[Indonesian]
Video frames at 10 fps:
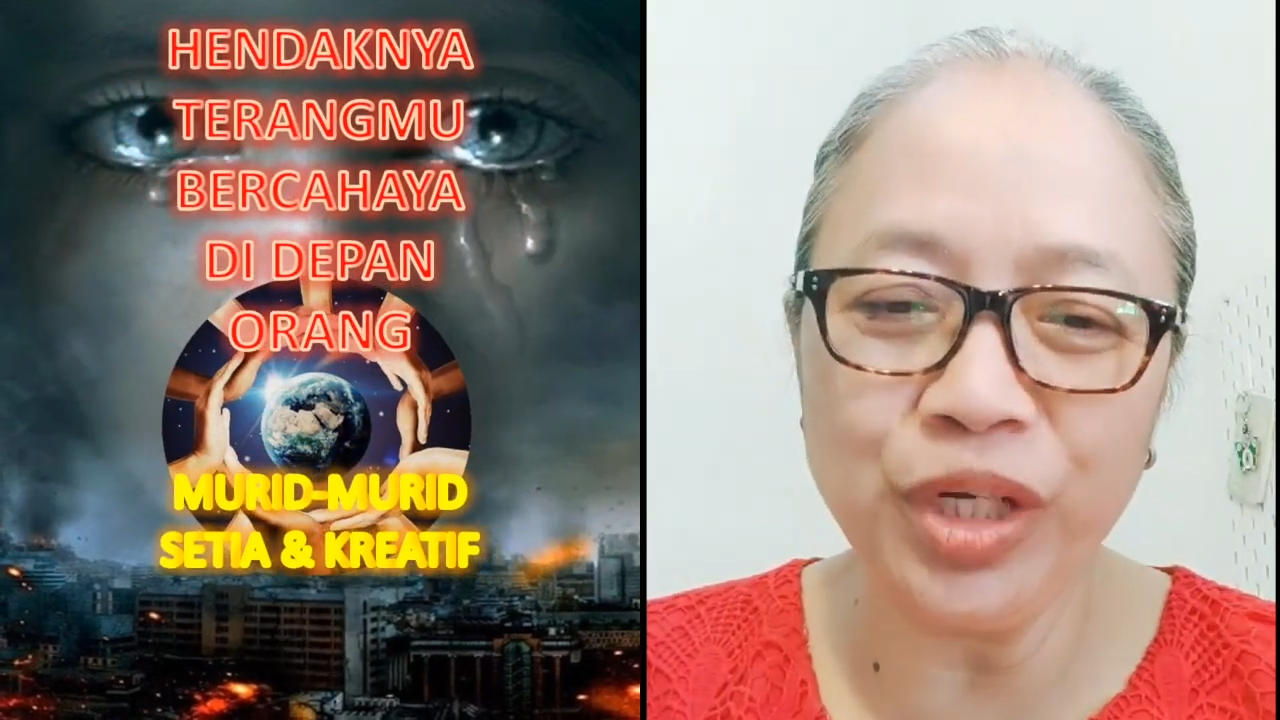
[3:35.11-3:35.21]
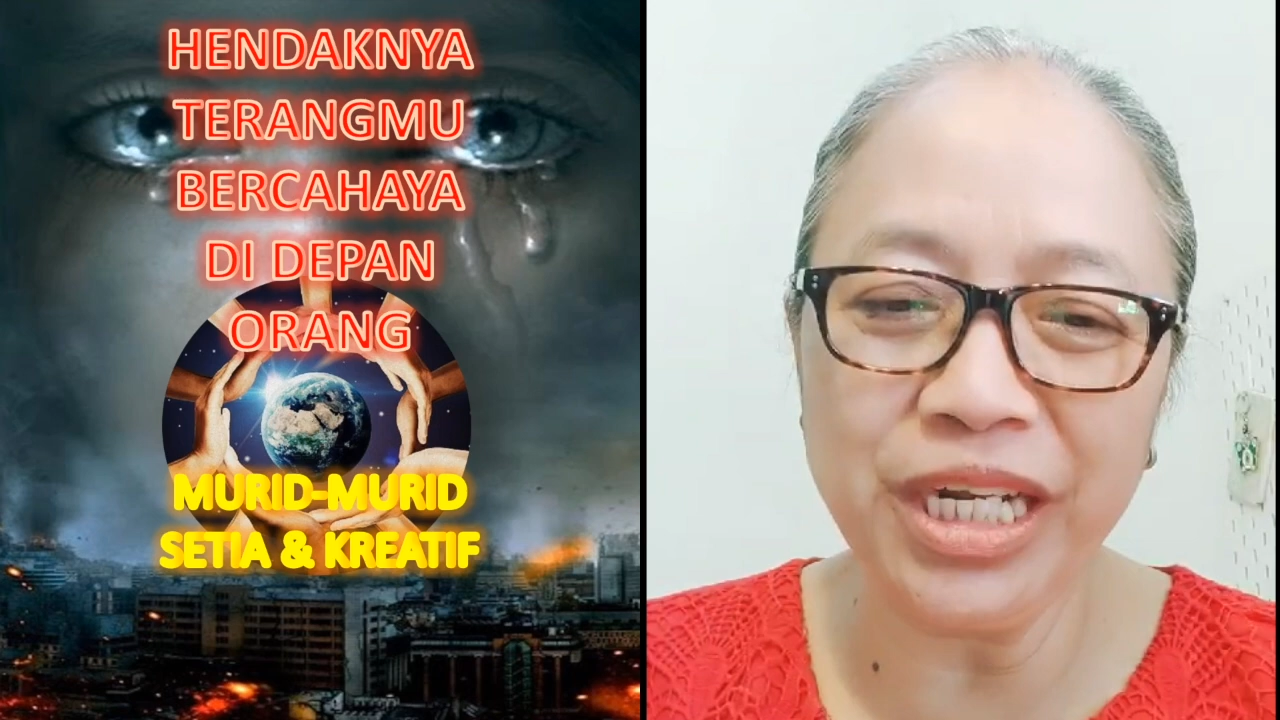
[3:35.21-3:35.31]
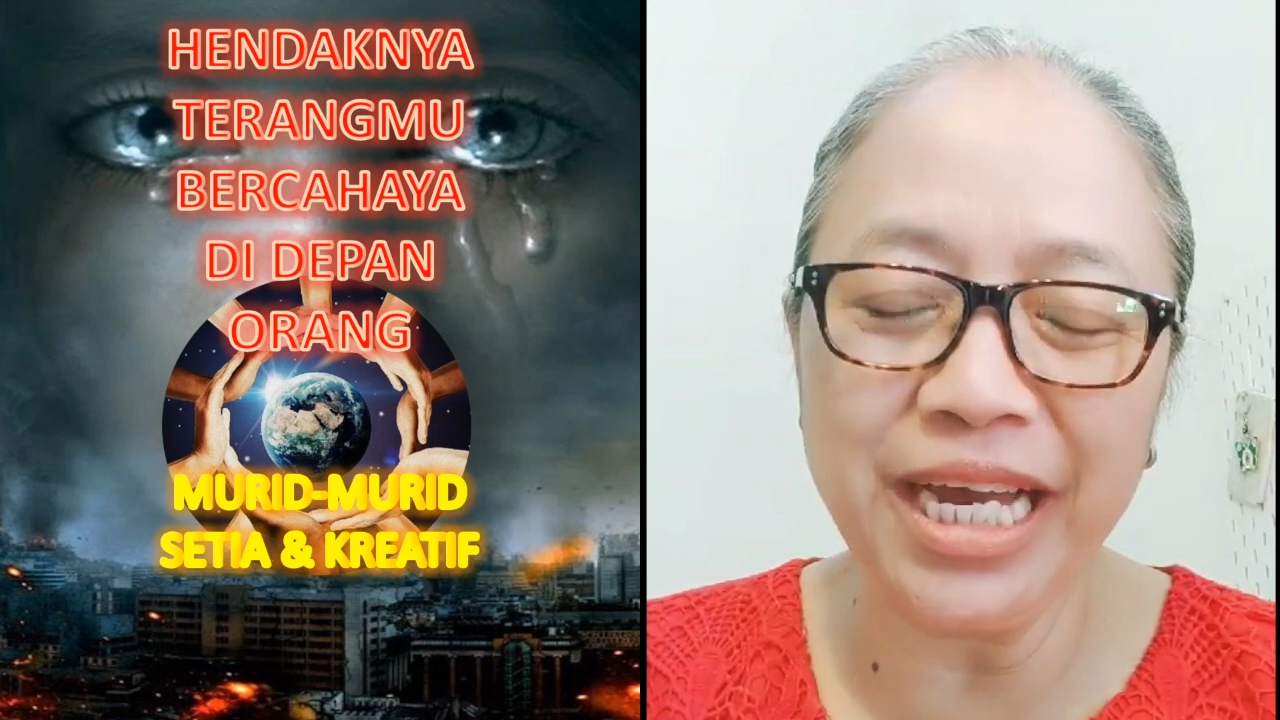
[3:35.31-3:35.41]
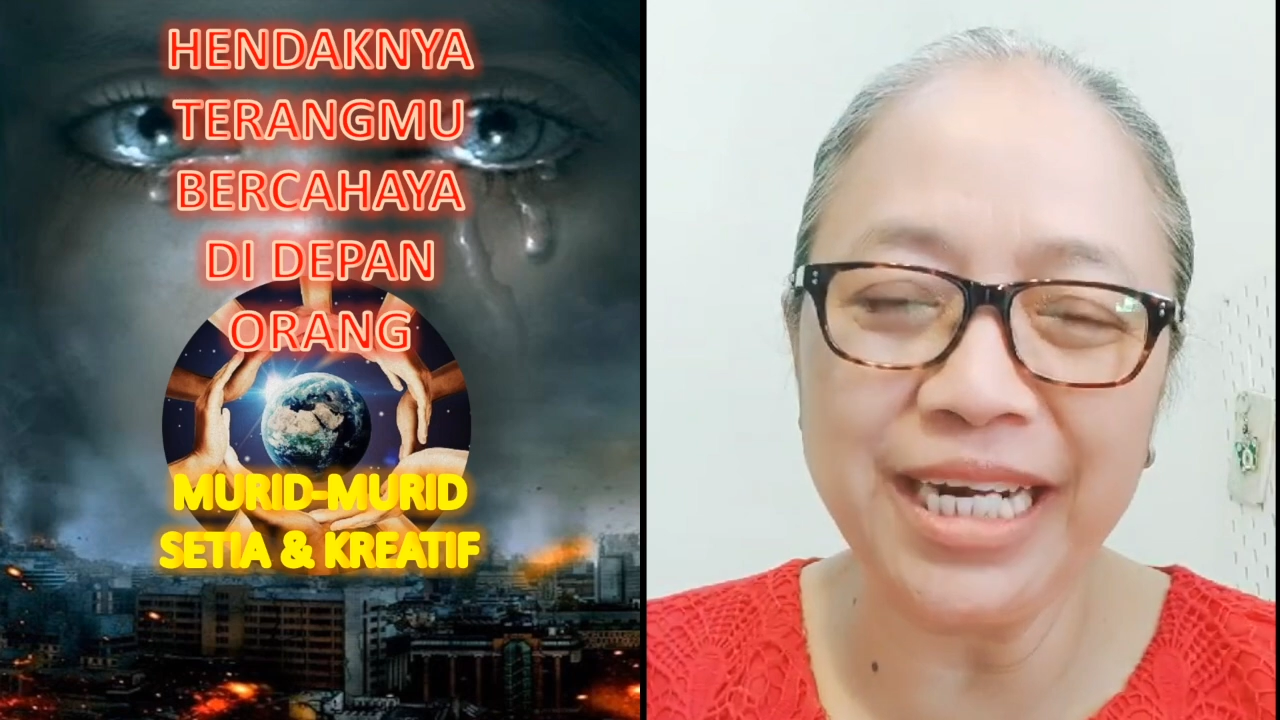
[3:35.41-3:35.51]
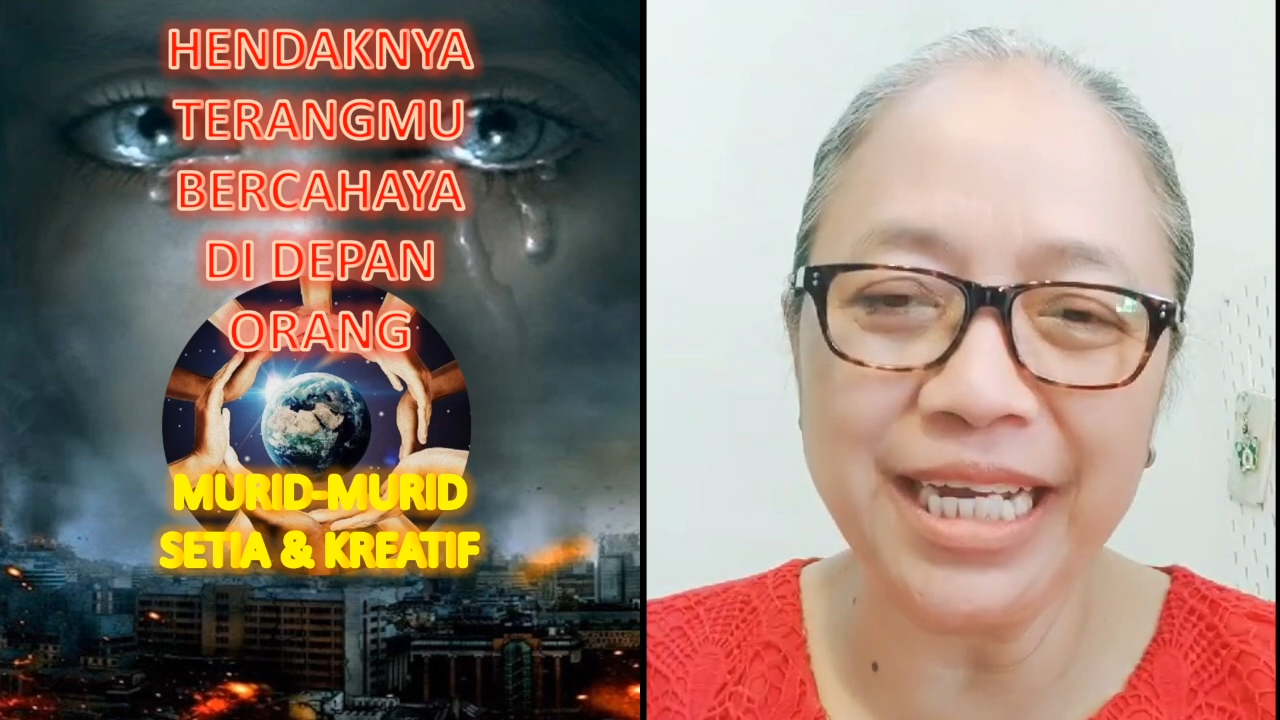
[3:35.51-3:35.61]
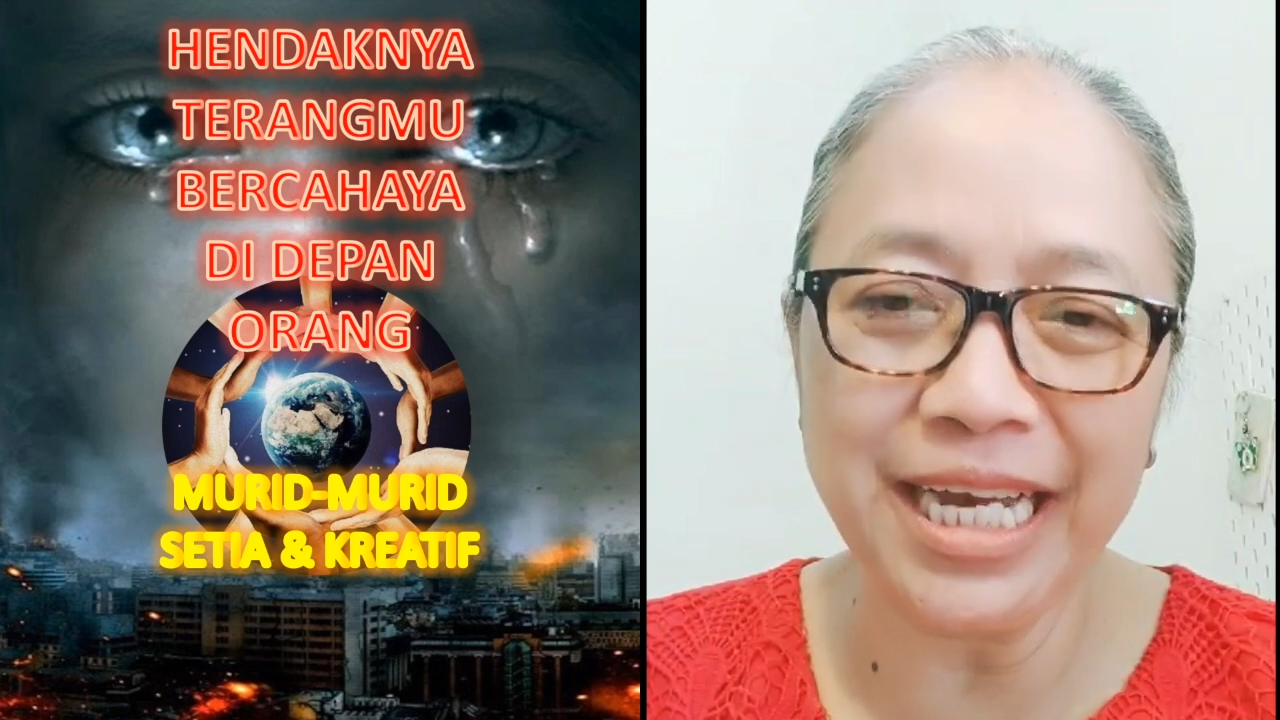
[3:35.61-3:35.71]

dengan